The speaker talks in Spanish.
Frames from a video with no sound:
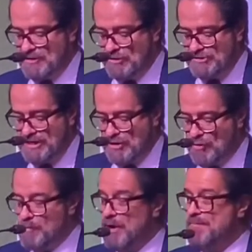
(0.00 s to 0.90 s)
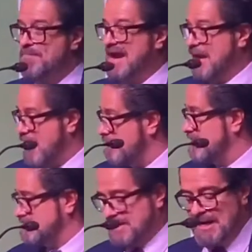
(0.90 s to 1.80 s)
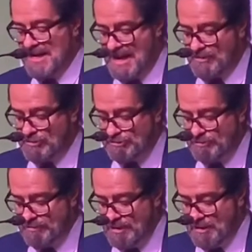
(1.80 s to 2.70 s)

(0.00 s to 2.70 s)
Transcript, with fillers: clúster como invalables aliados,